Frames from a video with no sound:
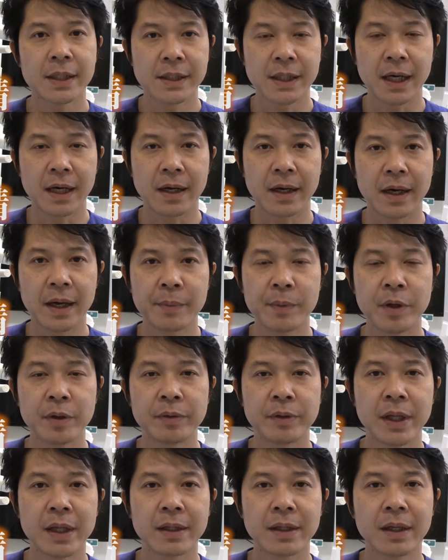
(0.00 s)
医者
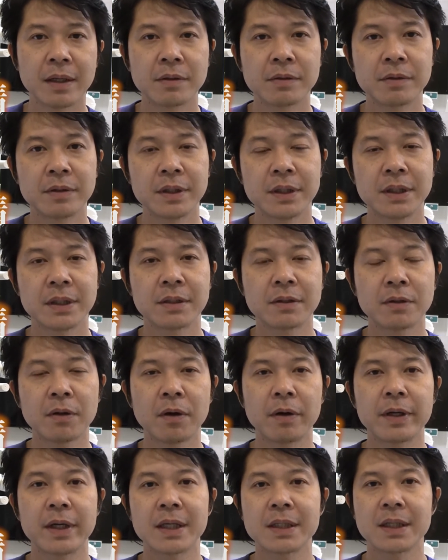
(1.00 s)
MF デンタルクリニック
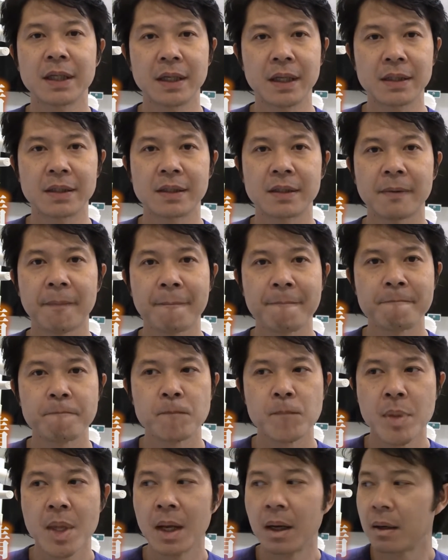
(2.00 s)
の安田です
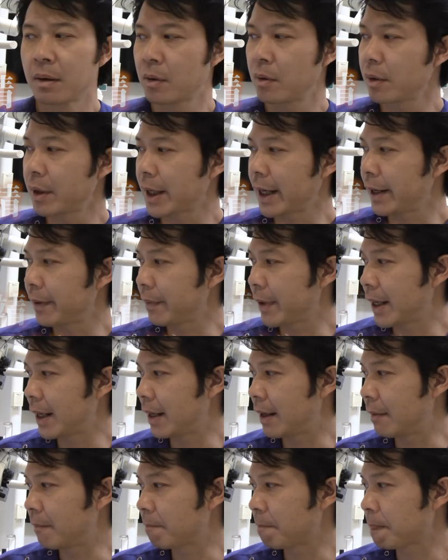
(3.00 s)
今回
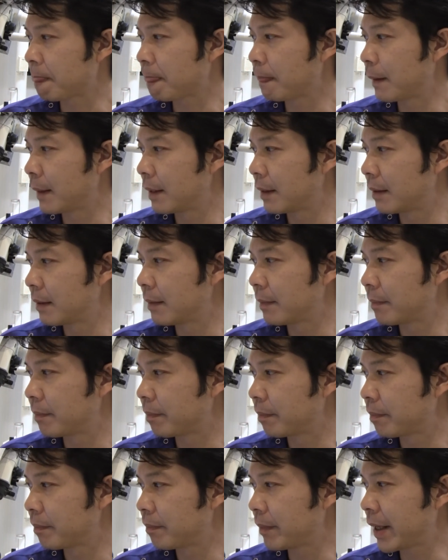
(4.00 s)
は
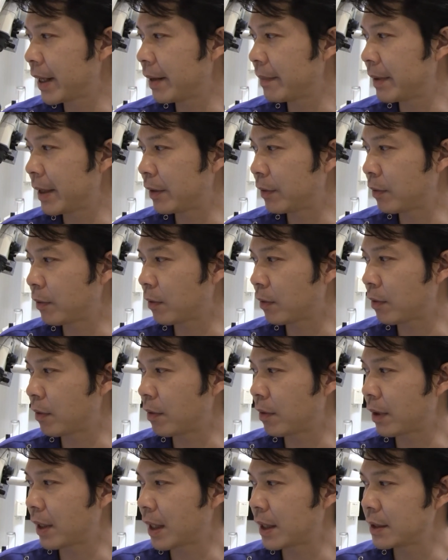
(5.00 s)
前歯の
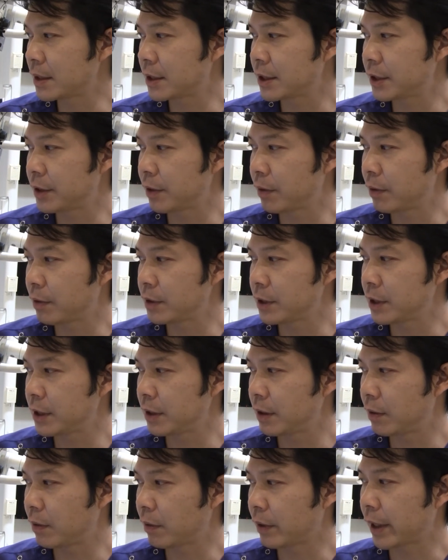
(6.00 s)
根幹治療
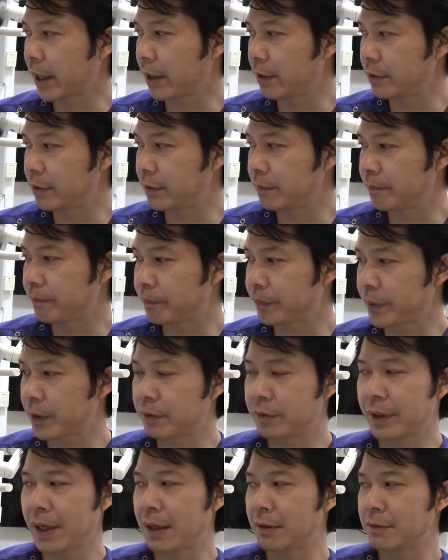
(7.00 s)
における
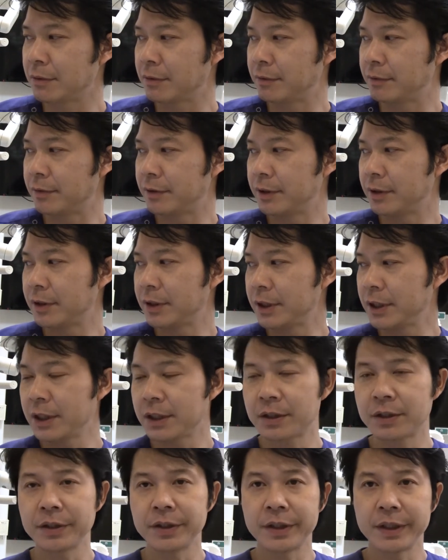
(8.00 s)
クラウン
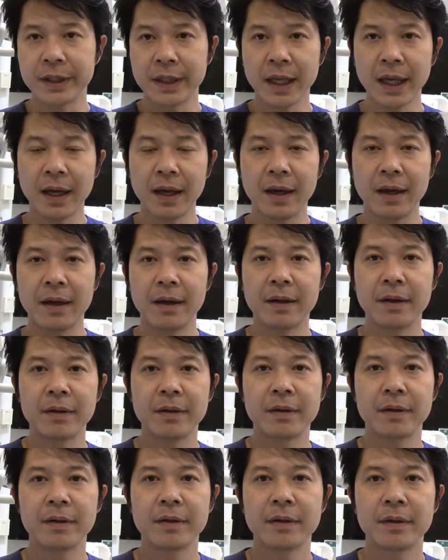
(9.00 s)
について
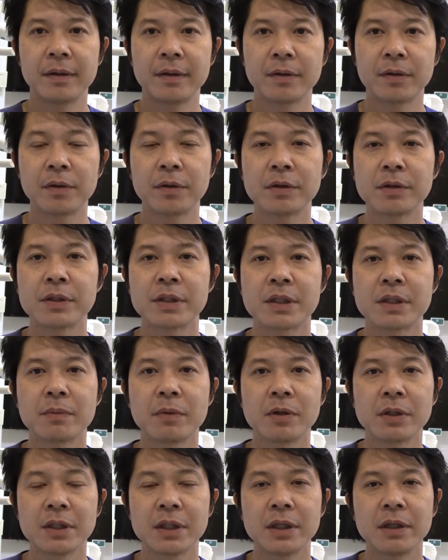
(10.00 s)
という質
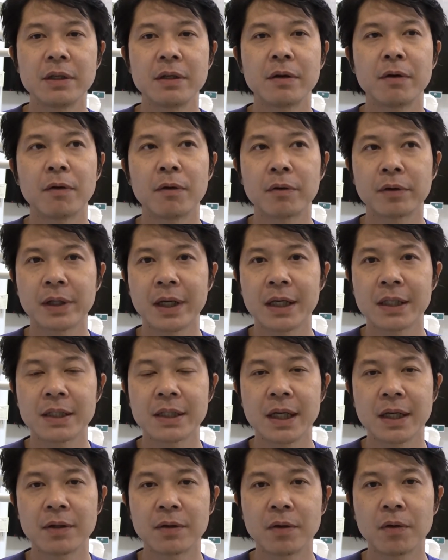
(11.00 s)
問にお答えし
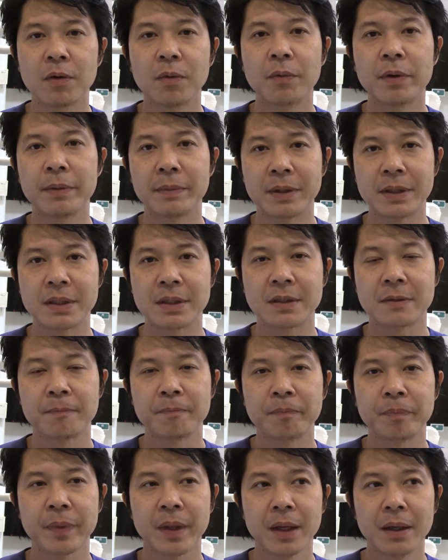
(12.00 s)
たいと思います
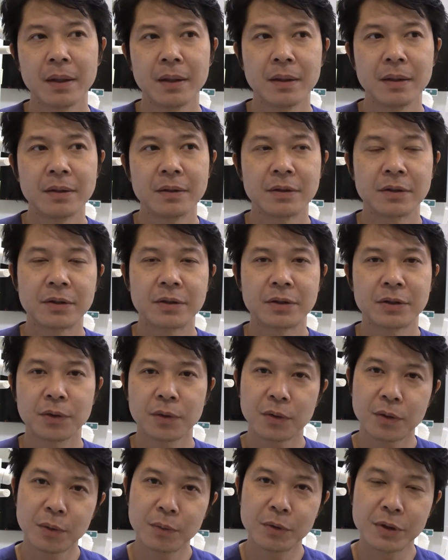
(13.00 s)

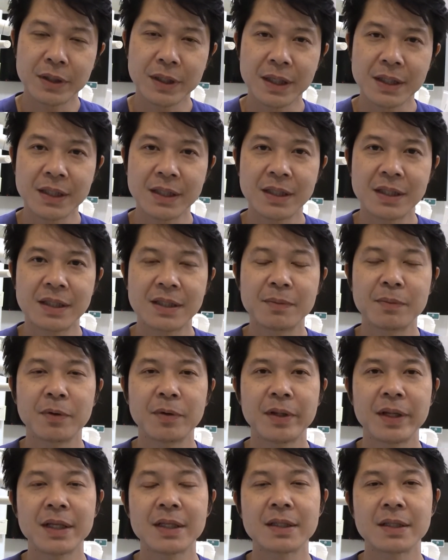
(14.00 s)
ちょっと難しい質
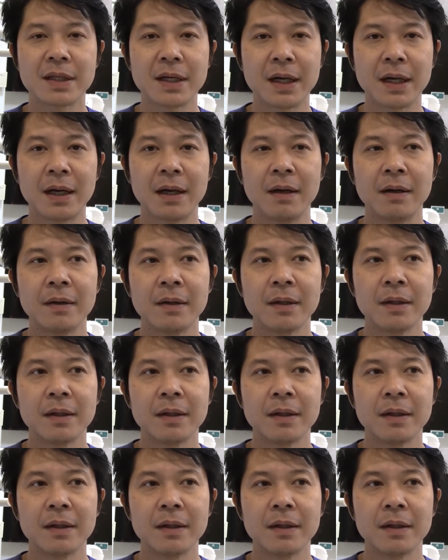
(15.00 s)
問ですが